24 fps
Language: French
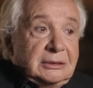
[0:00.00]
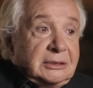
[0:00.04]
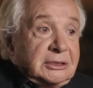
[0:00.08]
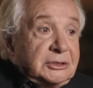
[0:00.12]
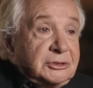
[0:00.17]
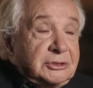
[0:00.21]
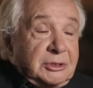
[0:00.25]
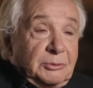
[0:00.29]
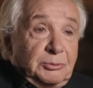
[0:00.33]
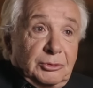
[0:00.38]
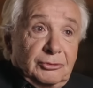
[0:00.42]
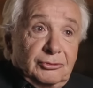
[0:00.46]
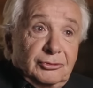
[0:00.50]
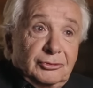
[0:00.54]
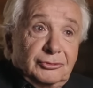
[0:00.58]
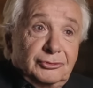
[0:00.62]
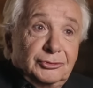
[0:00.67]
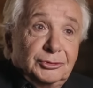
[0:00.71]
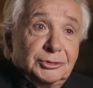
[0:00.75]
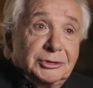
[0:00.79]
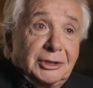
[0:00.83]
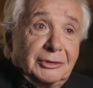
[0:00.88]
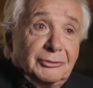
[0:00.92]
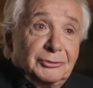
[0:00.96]
et que ça peut vous
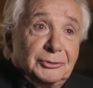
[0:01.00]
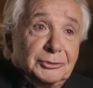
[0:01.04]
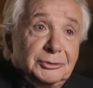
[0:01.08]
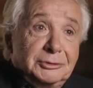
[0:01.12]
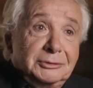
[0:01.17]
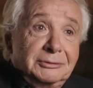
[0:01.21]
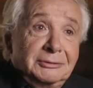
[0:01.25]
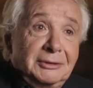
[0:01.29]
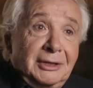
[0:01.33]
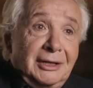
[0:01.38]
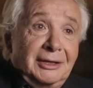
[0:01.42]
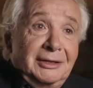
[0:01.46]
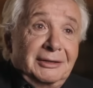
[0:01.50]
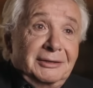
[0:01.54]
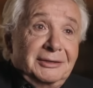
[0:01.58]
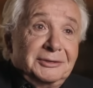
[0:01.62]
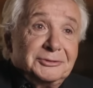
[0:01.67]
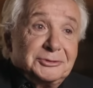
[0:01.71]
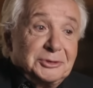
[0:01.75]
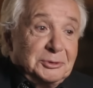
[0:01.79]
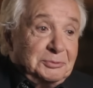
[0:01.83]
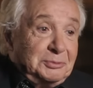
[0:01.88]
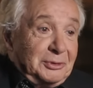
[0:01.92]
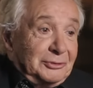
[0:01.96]
foutre, vous hein
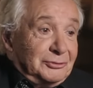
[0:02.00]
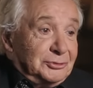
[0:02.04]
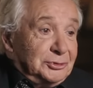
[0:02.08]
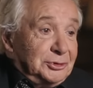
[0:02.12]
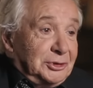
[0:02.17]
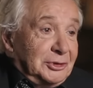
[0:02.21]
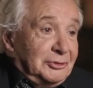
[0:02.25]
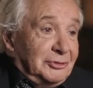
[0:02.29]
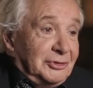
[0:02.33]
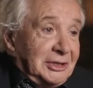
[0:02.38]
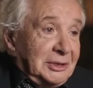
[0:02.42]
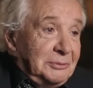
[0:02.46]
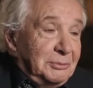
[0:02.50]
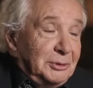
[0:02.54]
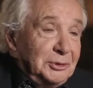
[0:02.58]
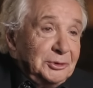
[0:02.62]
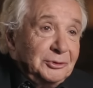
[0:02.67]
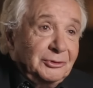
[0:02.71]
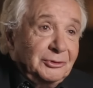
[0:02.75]
Je ne vais pas vous dévoiler ma